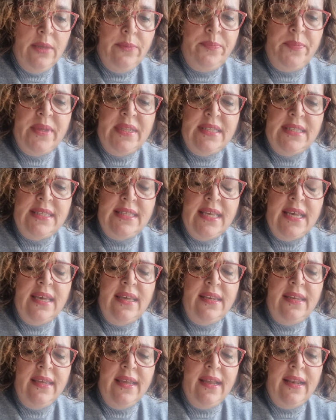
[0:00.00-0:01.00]

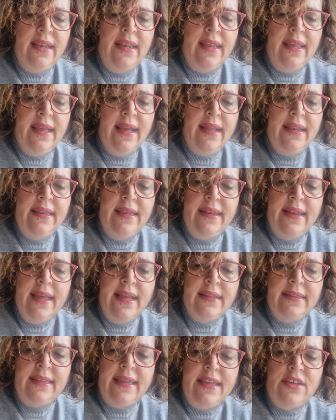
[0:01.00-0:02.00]
pensare alle
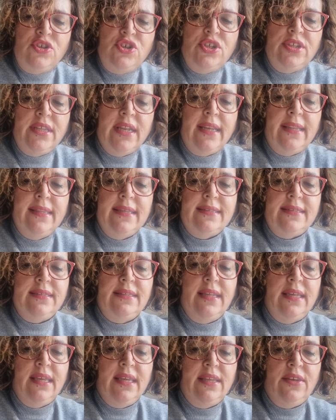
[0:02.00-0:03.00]
alienate eccita il
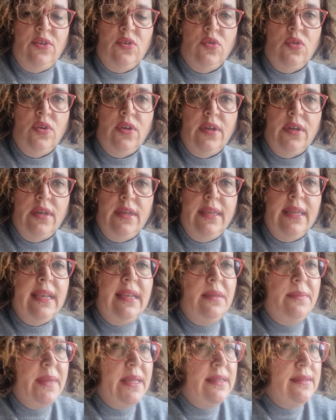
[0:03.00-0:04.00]
desiderio e
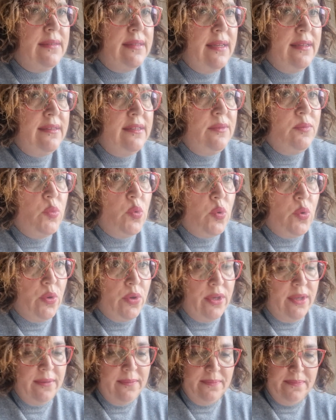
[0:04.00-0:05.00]
alimenta i
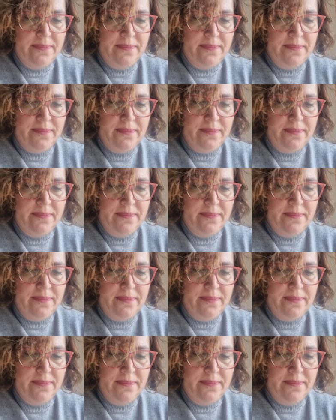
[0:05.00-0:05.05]
timori.